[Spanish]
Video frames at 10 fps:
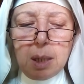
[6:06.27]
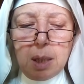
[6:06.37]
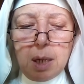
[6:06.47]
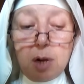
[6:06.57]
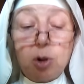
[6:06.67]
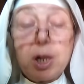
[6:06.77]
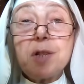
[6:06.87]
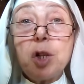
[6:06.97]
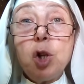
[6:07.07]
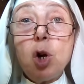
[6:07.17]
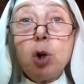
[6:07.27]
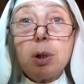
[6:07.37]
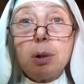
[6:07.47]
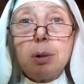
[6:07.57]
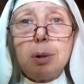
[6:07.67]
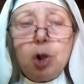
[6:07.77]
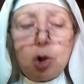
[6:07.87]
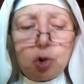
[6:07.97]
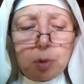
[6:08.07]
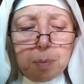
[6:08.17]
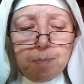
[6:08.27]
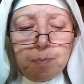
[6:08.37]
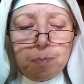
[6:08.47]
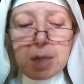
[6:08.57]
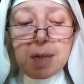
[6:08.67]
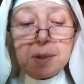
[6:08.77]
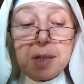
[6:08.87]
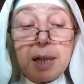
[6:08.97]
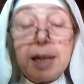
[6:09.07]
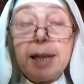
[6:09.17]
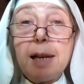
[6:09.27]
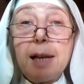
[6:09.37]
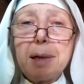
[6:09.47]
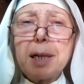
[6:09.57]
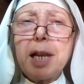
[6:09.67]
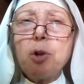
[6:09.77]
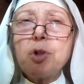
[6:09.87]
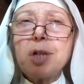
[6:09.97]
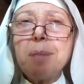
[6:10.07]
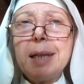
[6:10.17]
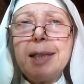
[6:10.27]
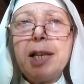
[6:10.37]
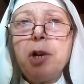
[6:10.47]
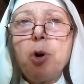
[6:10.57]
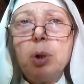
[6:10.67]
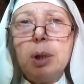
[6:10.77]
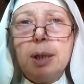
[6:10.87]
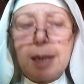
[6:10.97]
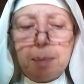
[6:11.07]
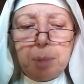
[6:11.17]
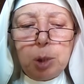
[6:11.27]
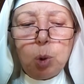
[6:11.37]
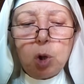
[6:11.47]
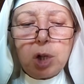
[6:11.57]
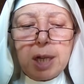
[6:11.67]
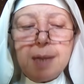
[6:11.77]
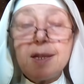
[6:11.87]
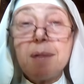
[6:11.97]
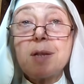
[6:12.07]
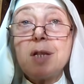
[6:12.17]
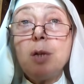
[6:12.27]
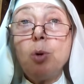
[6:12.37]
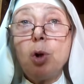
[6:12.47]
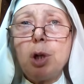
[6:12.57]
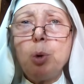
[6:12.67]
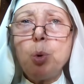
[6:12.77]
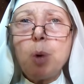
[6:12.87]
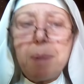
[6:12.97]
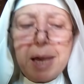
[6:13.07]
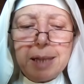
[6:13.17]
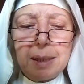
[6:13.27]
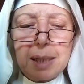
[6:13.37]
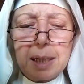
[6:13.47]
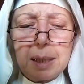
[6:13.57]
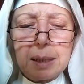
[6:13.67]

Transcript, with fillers: es lo que el Señor nos mm, dice en el Evangelio de San Mateo, capítulo 15, versículos del 1 al 20,